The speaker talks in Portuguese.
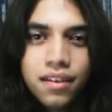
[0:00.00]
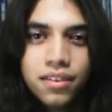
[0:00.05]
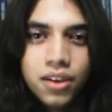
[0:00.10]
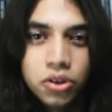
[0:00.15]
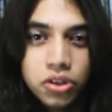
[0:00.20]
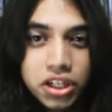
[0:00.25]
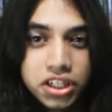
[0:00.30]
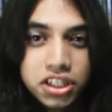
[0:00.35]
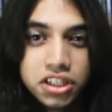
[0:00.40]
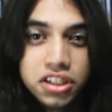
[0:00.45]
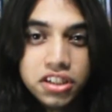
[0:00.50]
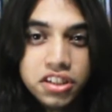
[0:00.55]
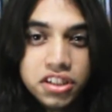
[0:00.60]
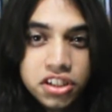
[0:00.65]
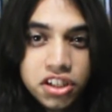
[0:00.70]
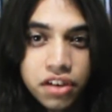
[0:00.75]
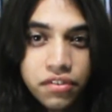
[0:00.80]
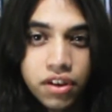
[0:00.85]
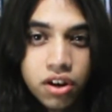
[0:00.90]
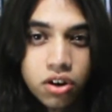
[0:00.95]
Não deixe de se
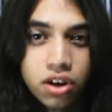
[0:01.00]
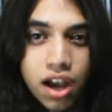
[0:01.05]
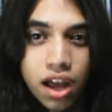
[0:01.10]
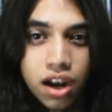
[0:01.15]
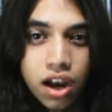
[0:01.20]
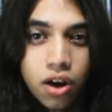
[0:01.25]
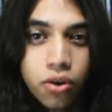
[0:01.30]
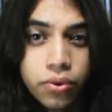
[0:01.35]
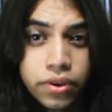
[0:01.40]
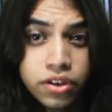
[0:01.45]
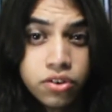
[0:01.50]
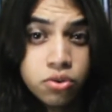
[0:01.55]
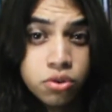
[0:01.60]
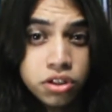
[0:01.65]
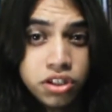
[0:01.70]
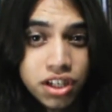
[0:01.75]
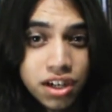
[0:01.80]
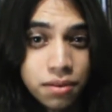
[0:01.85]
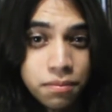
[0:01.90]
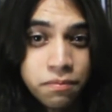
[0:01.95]
inscrever no canal e
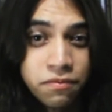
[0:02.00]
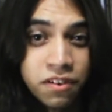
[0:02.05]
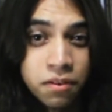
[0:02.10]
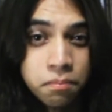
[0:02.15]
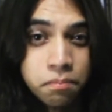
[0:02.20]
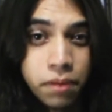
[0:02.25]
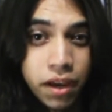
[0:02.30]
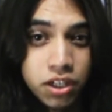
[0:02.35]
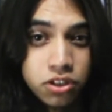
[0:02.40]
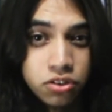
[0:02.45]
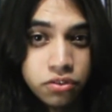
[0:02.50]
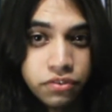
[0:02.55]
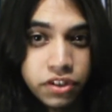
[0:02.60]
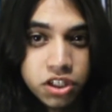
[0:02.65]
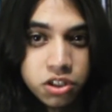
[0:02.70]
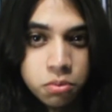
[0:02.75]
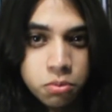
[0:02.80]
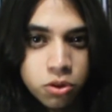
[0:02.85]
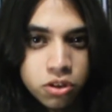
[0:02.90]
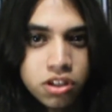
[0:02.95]
curtir a fanpage do
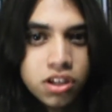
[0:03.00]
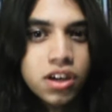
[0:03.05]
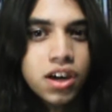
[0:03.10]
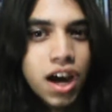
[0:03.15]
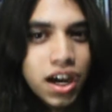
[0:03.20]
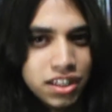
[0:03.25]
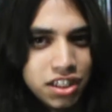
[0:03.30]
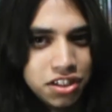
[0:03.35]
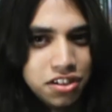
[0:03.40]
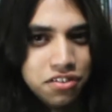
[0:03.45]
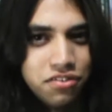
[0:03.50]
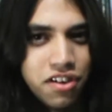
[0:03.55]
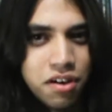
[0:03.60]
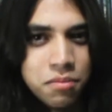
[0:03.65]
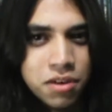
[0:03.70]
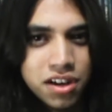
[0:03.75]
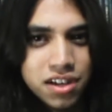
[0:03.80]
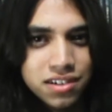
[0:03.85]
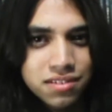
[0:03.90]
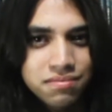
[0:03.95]
Facebook. A gente se vê
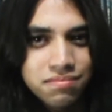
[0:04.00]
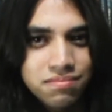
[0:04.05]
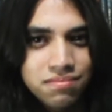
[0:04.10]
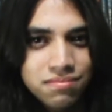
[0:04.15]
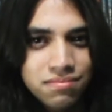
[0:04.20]
amanhã.